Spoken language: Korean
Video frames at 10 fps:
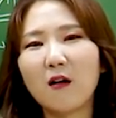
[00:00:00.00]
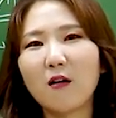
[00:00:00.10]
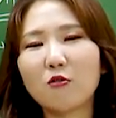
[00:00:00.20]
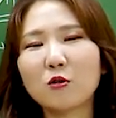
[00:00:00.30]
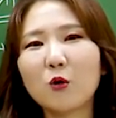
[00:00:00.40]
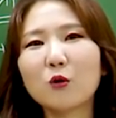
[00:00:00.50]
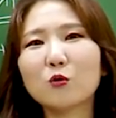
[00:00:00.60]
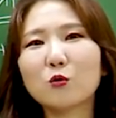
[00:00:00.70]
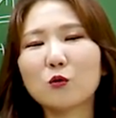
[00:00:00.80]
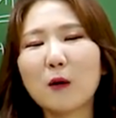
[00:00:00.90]
어,
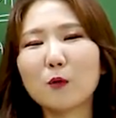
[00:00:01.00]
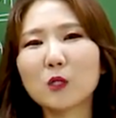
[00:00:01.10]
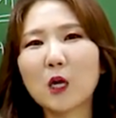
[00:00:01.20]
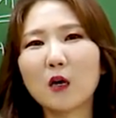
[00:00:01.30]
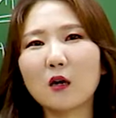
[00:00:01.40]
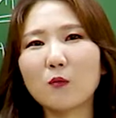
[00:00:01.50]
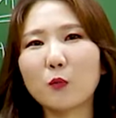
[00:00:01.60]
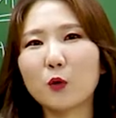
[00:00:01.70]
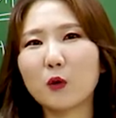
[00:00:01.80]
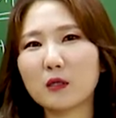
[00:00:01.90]
그걸 또 한번 생각을 해볼
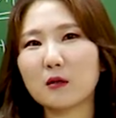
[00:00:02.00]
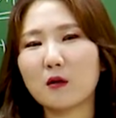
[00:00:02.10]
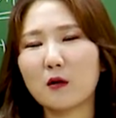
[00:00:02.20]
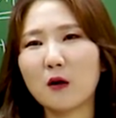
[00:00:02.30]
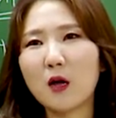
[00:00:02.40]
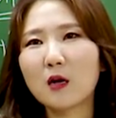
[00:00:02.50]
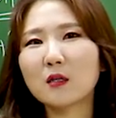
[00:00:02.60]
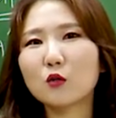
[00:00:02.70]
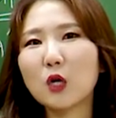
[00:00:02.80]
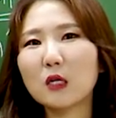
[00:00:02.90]
필요가 있어요.
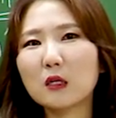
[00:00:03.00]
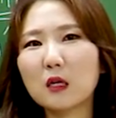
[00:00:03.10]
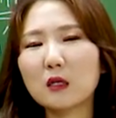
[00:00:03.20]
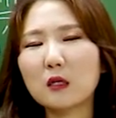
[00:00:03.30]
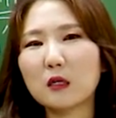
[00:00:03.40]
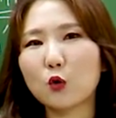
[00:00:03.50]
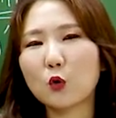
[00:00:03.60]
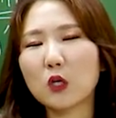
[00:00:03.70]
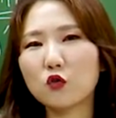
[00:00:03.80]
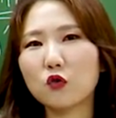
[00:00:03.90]
근데 최근에는 이
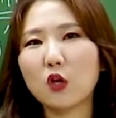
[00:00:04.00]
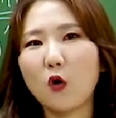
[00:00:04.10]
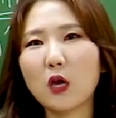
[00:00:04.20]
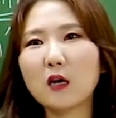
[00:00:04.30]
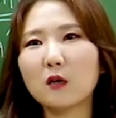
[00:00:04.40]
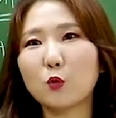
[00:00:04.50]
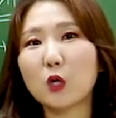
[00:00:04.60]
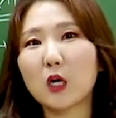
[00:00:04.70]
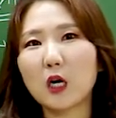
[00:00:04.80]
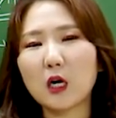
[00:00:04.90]
기출 경향을
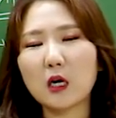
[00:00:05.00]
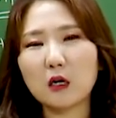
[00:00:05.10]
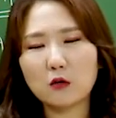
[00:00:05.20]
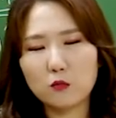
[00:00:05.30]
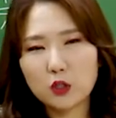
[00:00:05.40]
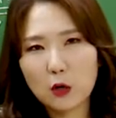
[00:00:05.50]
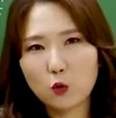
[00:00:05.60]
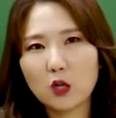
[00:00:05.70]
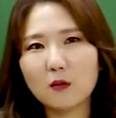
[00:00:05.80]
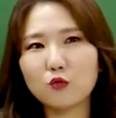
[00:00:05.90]
보니까, 그
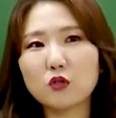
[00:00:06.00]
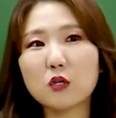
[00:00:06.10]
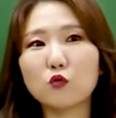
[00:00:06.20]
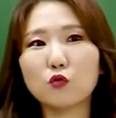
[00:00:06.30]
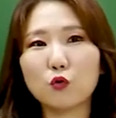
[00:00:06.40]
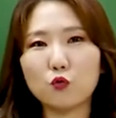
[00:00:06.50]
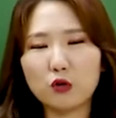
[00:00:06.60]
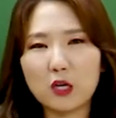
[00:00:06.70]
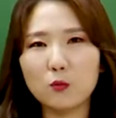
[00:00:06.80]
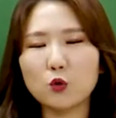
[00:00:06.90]
제공되는 문제도 그렇고 우리
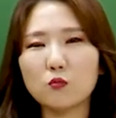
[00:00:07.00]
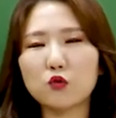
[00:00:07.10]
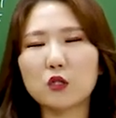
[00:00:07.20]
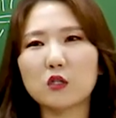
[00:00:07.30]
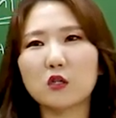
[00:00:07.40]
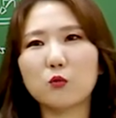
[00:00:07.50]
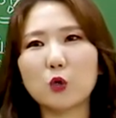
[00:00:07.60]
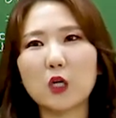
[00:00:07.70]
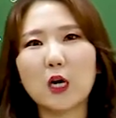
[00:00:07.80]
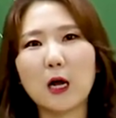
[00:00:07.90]
기본서 문제들을
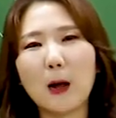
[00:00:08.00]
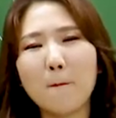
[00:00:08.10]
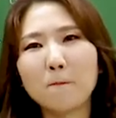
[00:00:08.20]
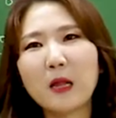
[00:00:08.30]
보니까